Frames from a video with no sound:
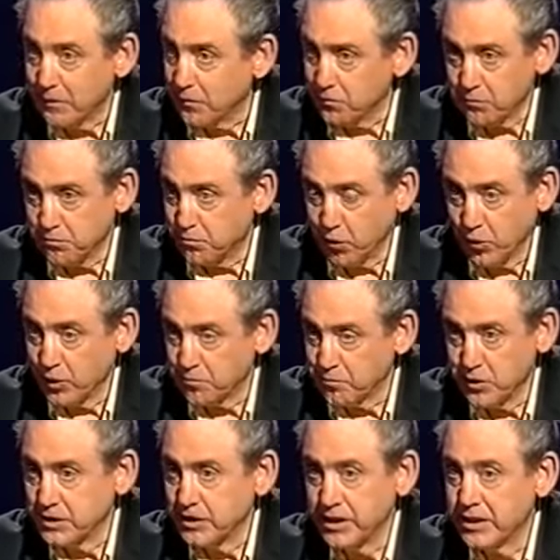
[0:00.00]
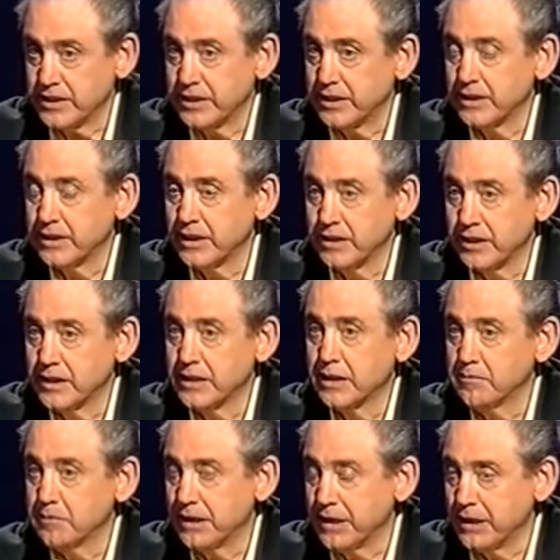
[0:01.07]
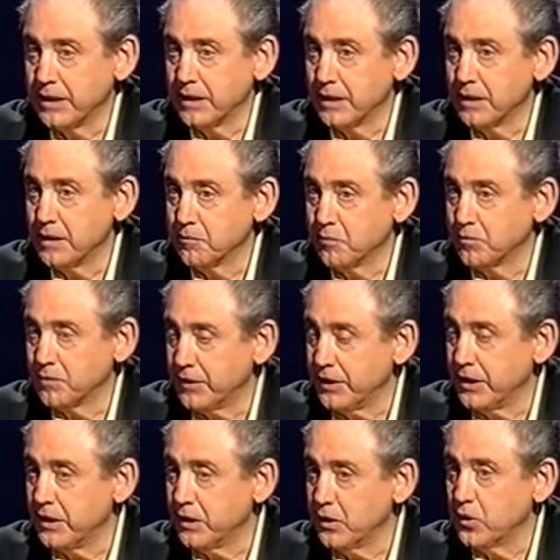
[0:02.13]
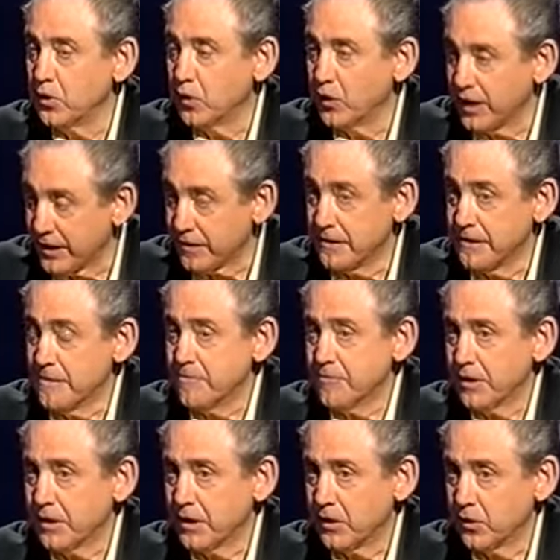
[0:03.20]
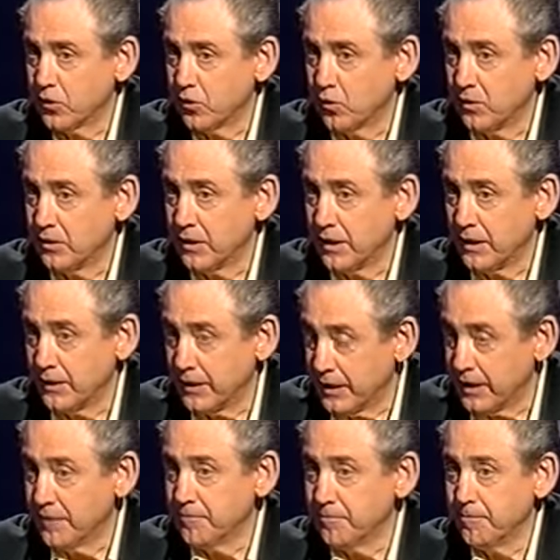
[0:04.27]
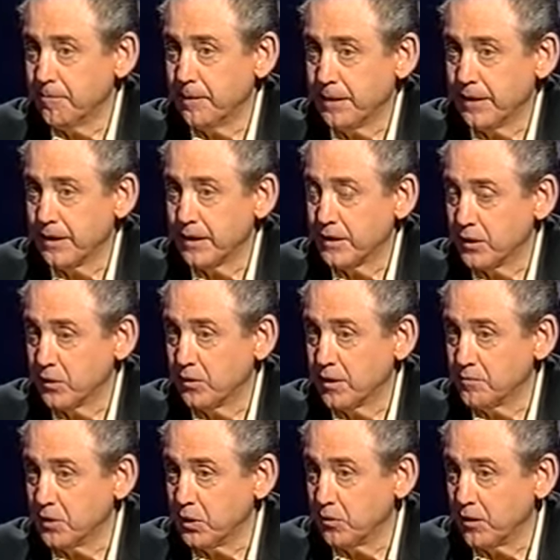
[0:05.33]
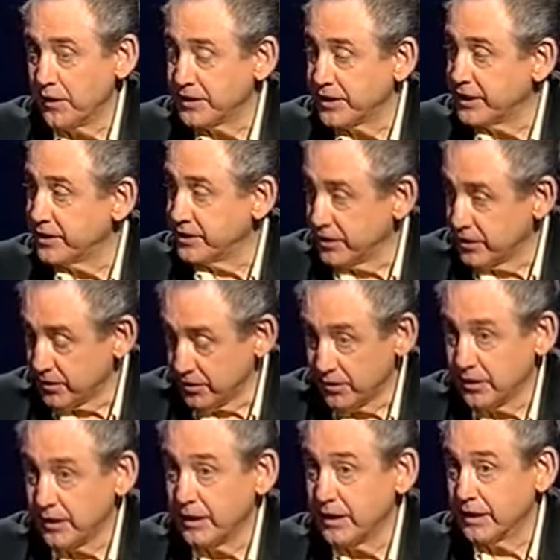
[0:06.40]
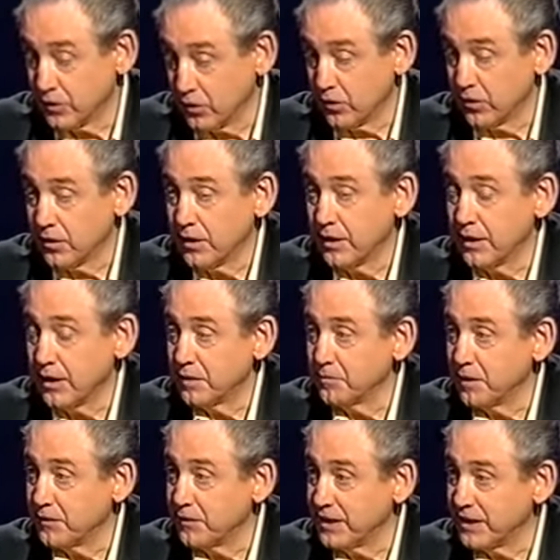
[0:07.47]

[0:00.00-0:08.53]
Poco después, en el 63, aparece por Madrid Godard con una idea de hacer una película de sketches, que es las más estafas.